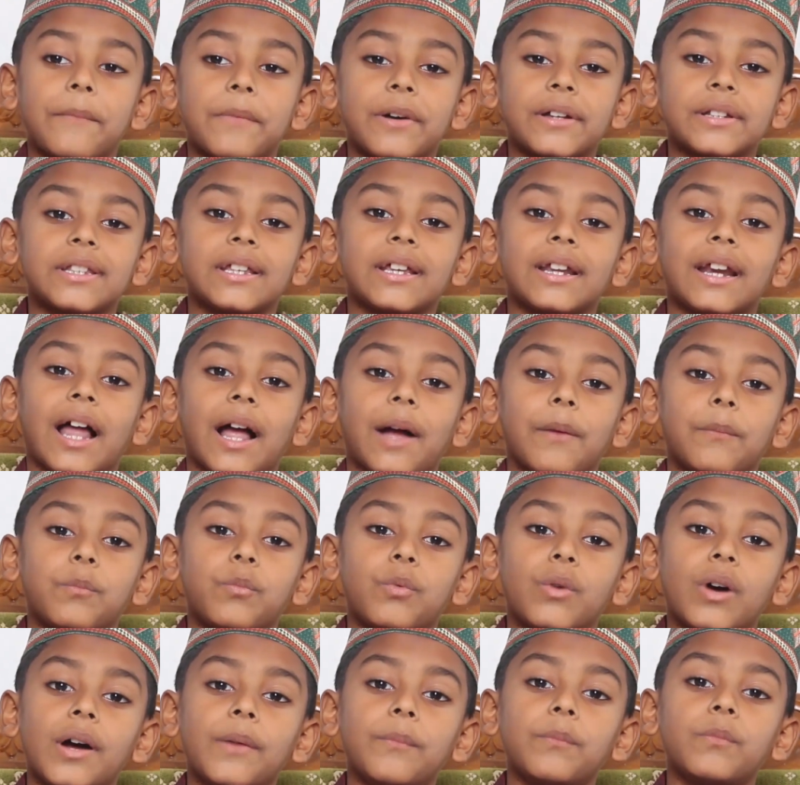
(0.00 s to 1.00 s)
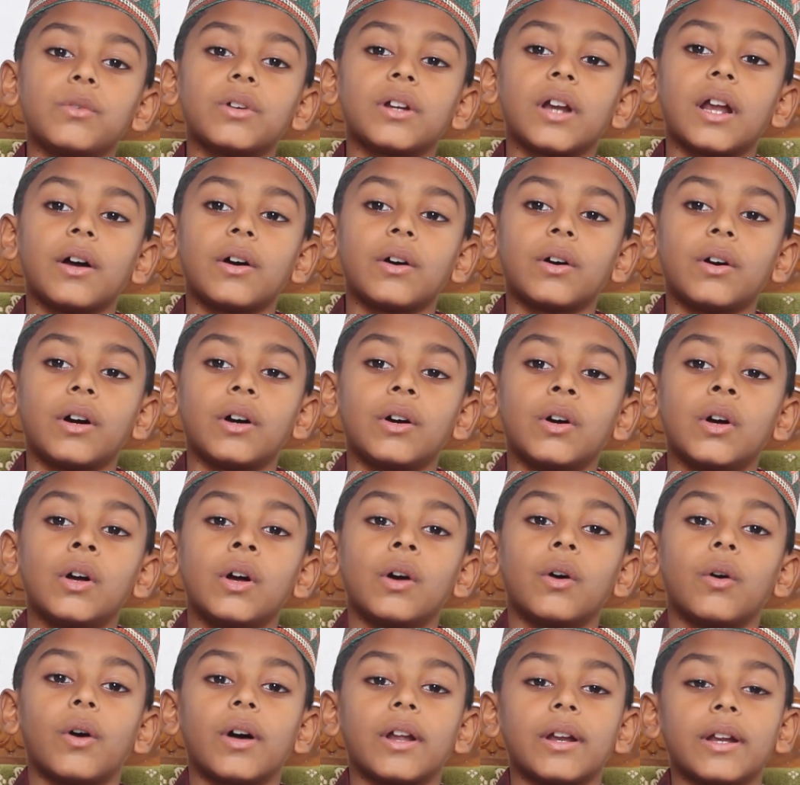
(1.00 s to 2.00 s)
আমাদের আব্বু আম্মুরাও
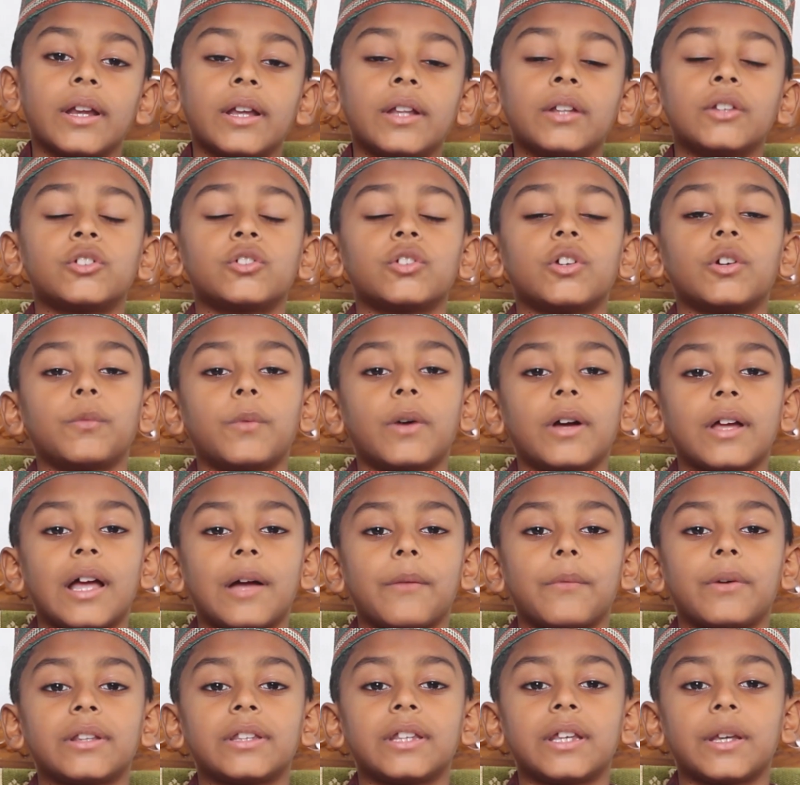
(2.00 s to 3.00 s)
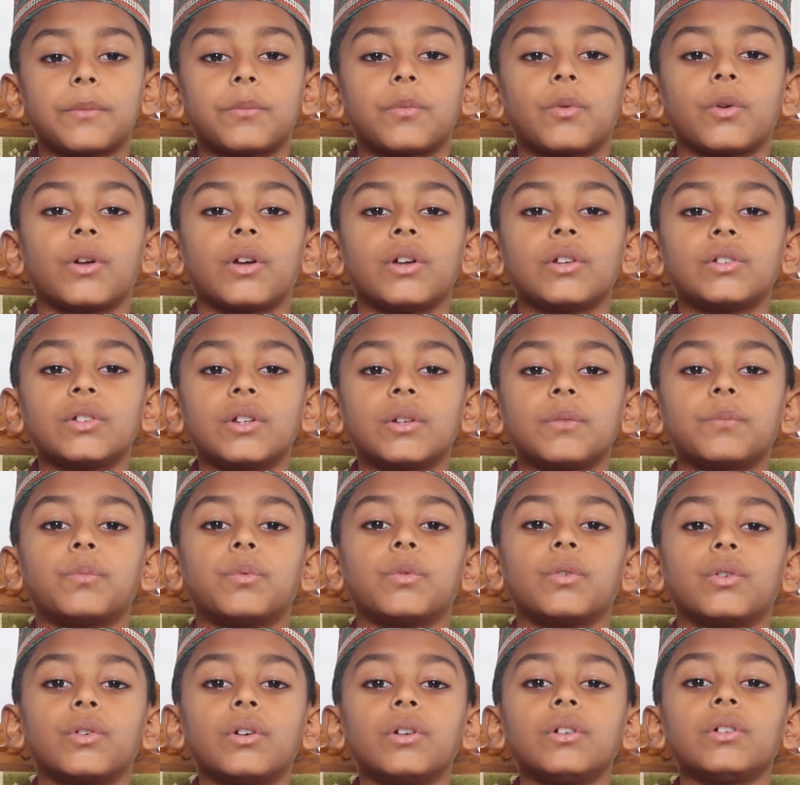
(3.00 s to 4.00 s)
অনেক সময় আমাদের প্রয়োজন
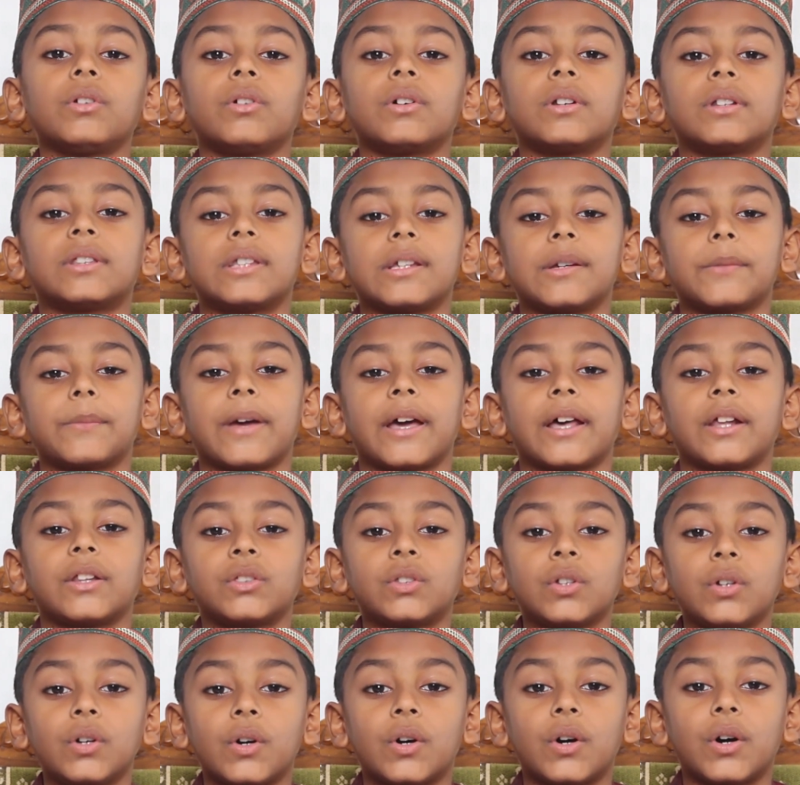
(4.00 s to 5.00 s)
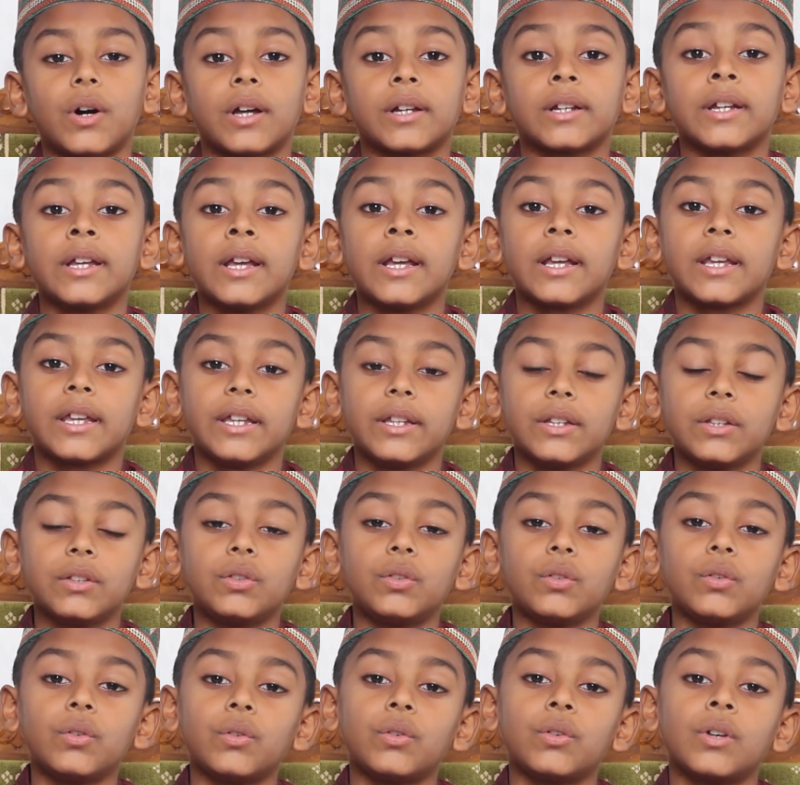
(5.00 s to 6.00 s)
পূরণ করতে ব্যর্থ হন
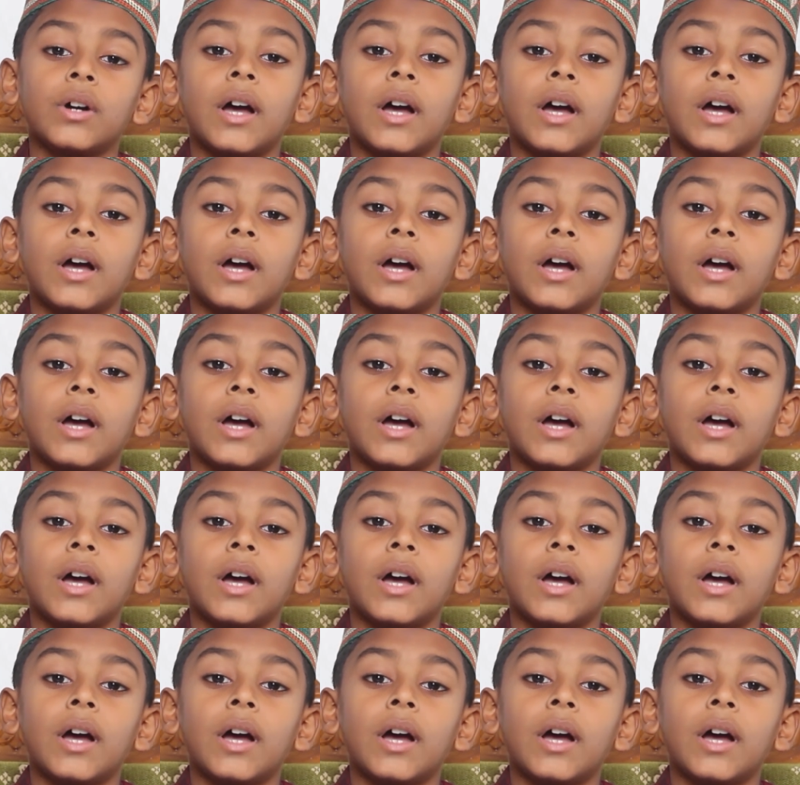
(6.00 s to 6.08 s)
কিন্তু